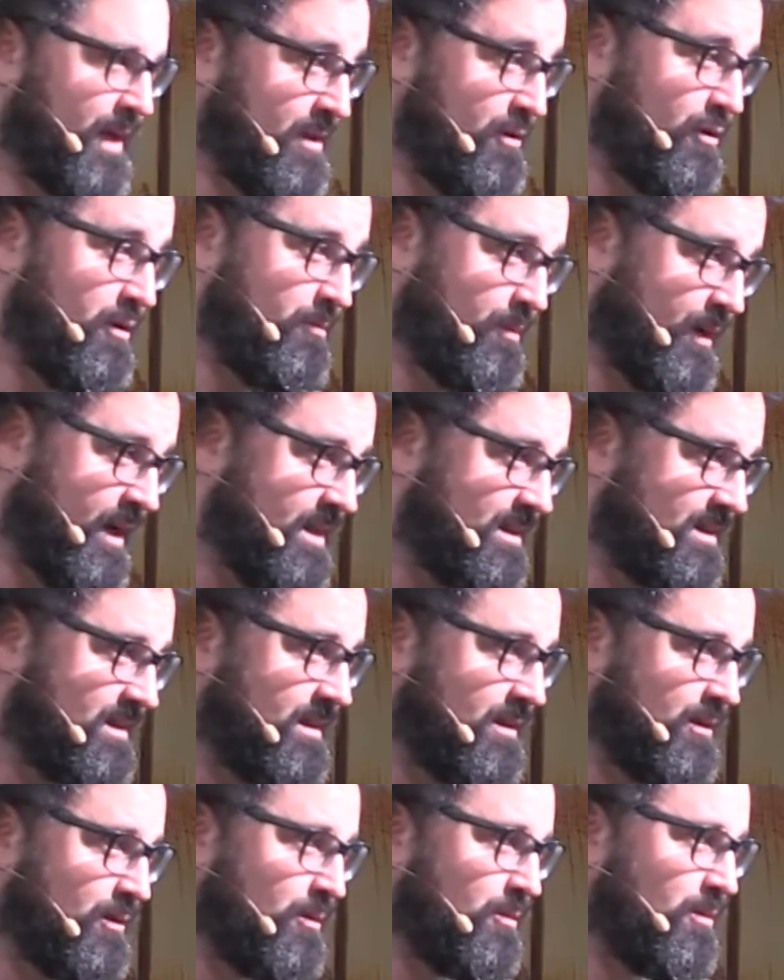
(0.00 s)
Con
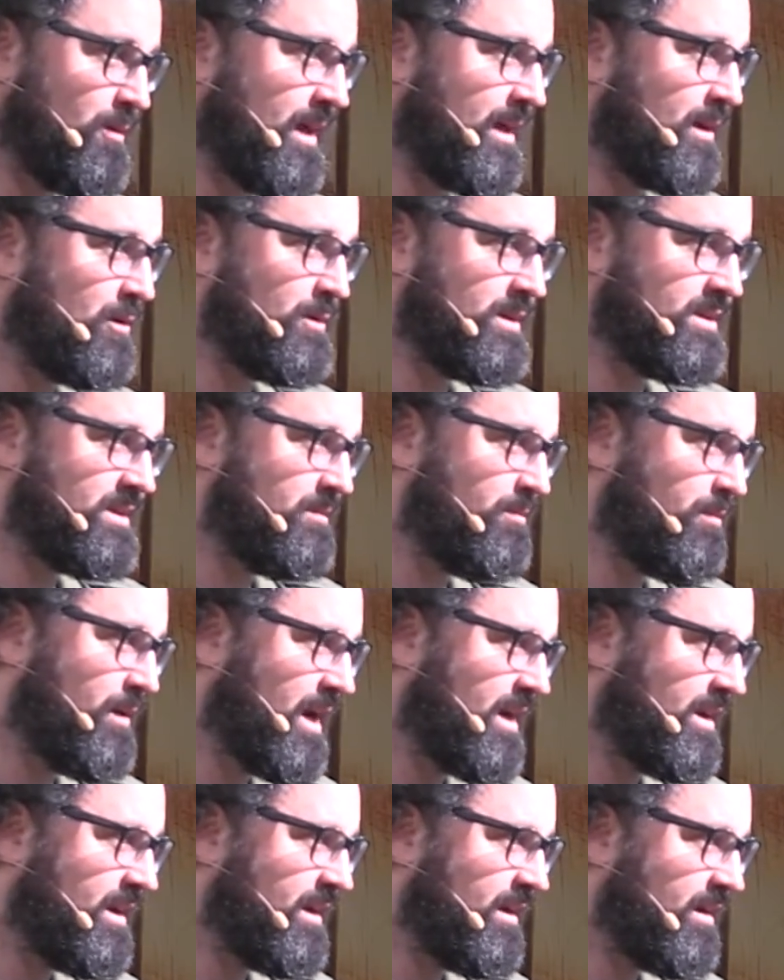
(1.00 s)
eh, quello che faccio
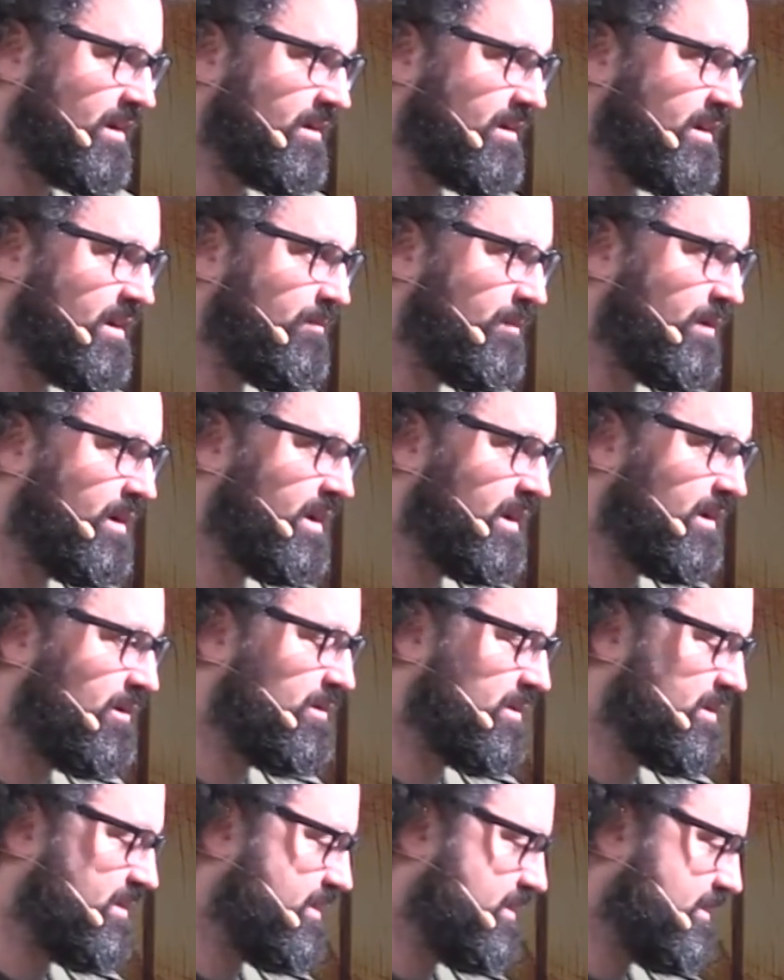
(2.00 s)
oggi eh,
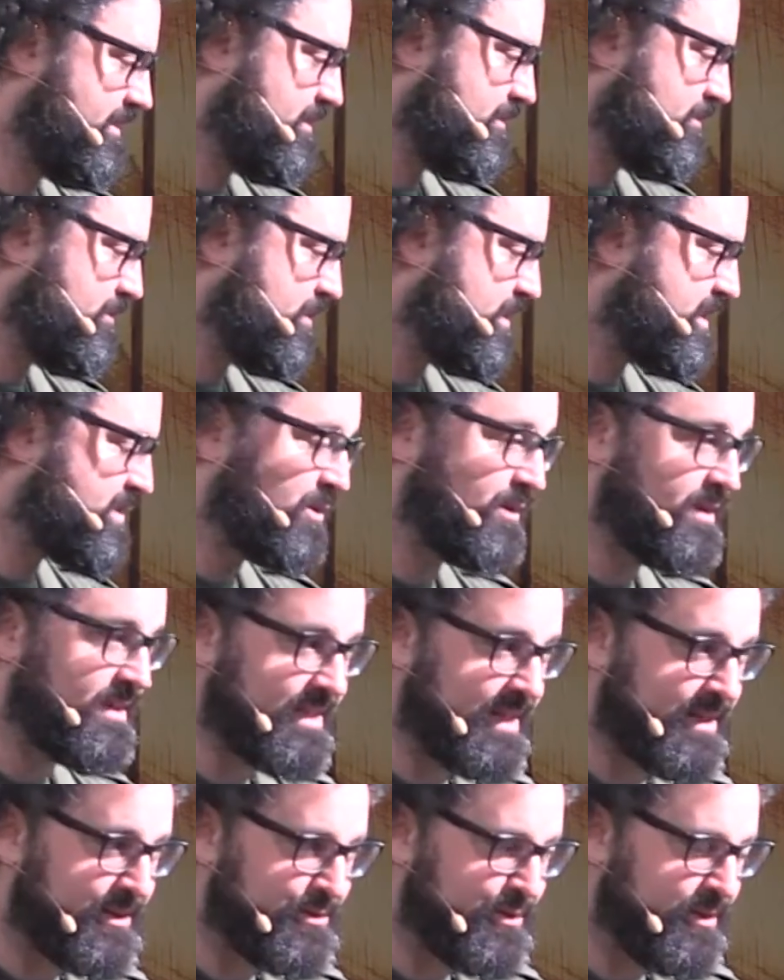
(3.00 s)
credo che sia la
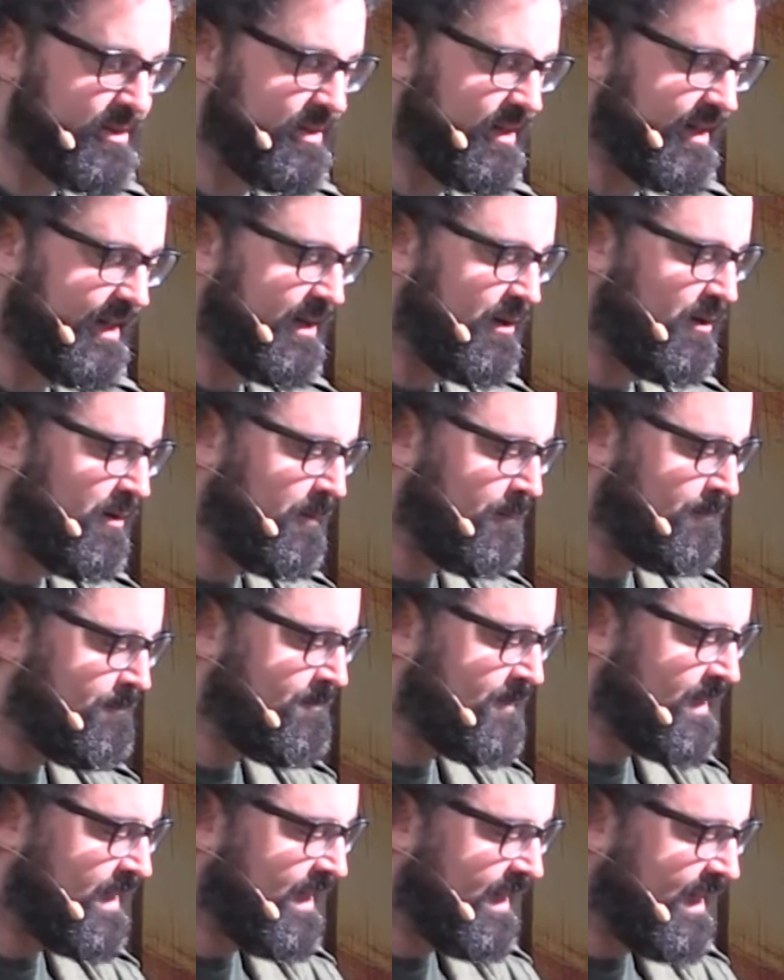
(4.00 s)
stessa cosa,
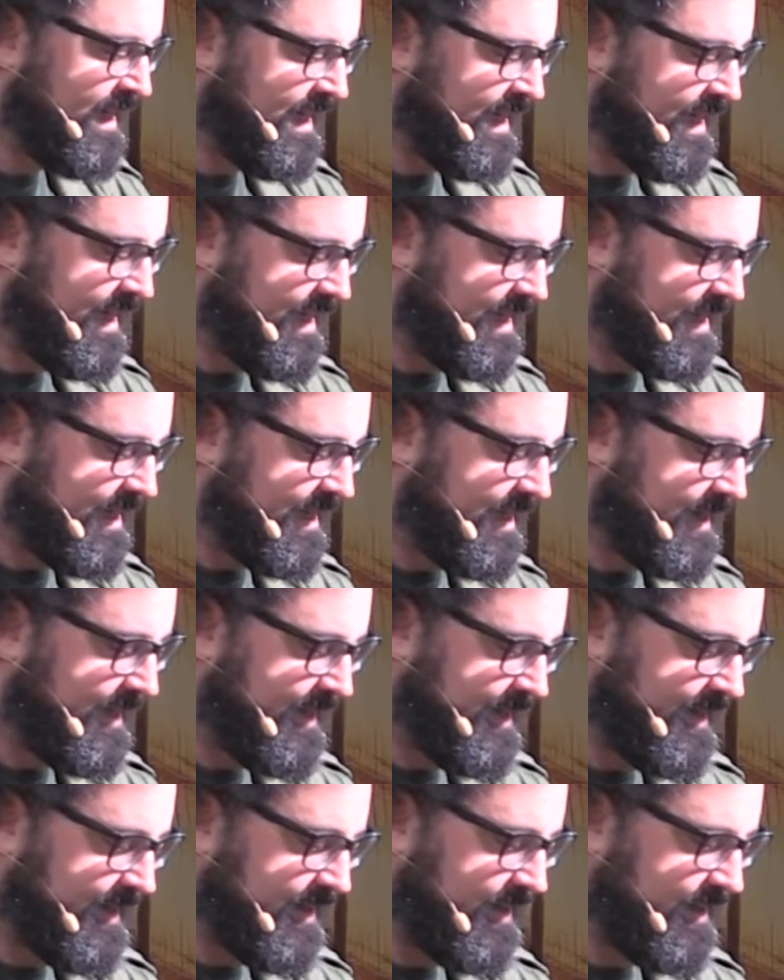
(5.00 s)
nel
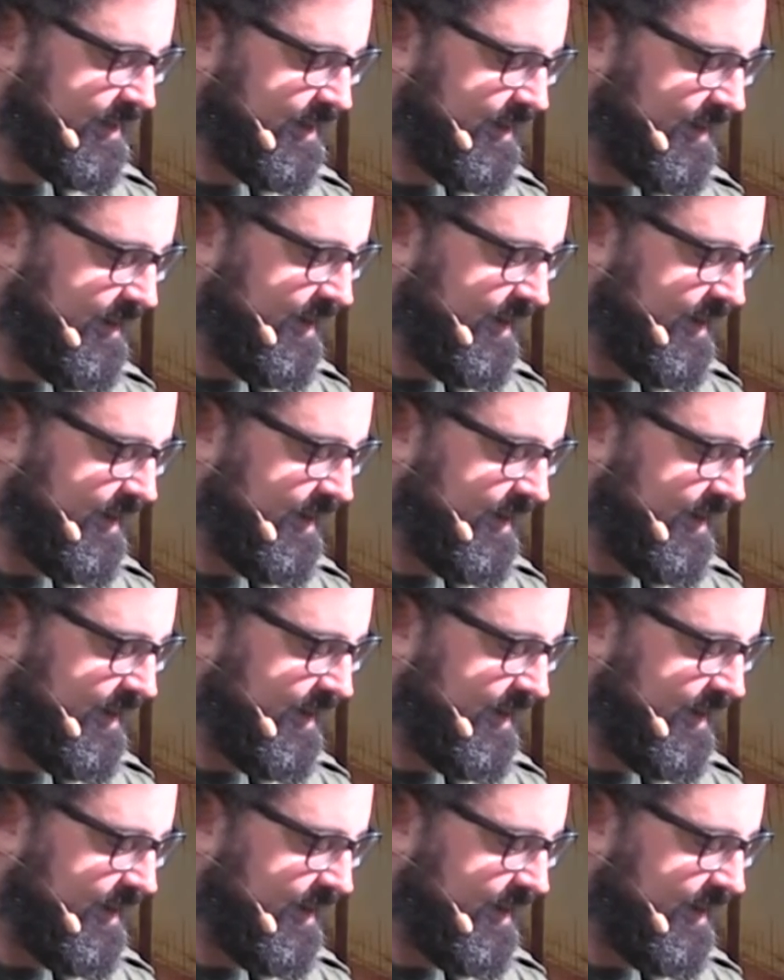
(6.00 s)
senso io vado a